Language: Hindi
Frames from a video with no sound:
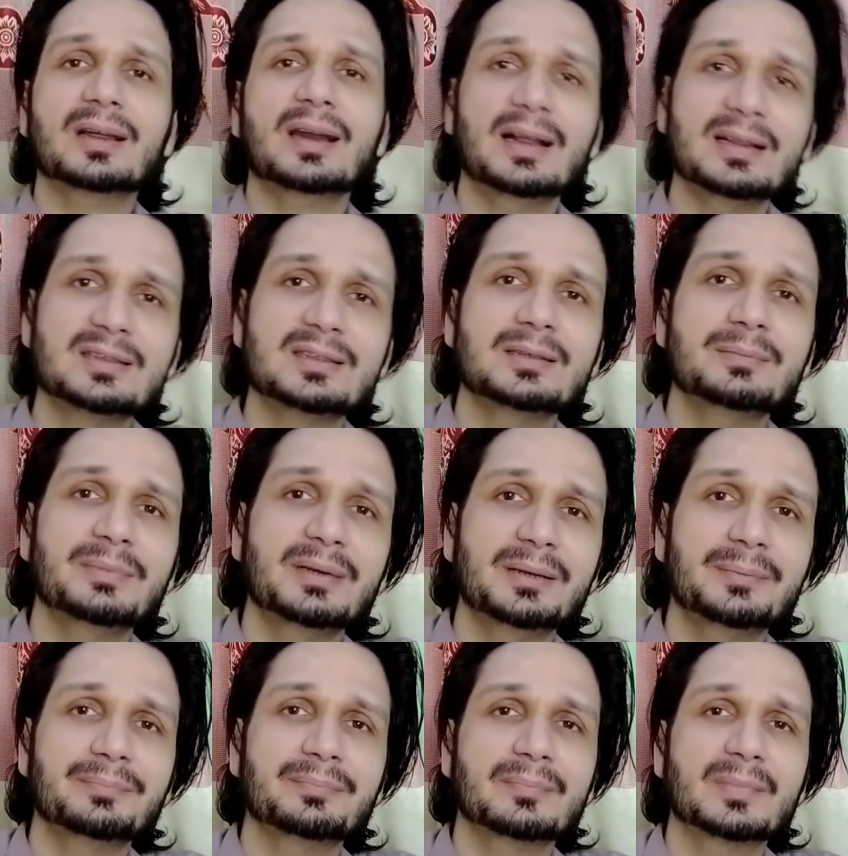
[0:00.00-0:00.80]
कराची
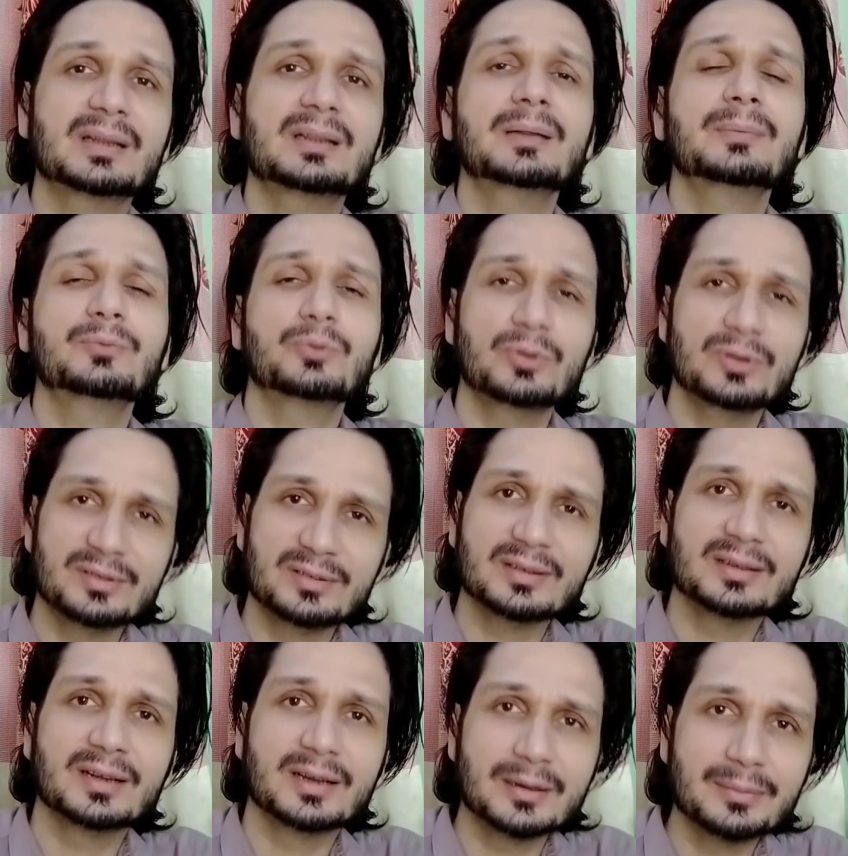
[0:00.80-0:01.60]
में मतलब थोड़ी
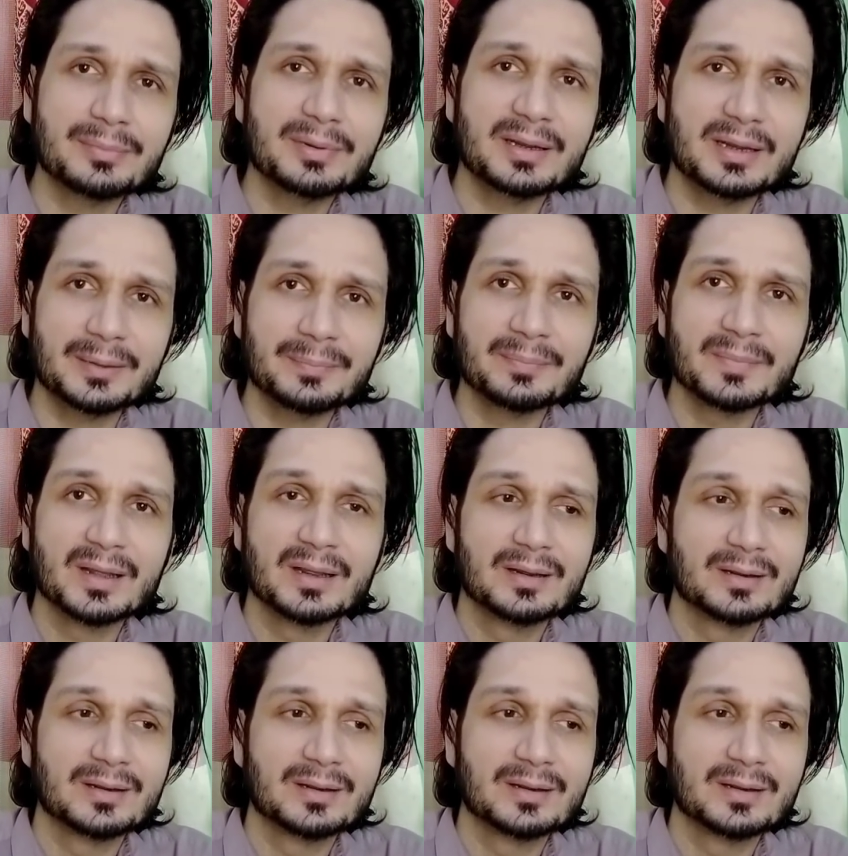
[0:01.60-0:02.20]
सी गर्मी है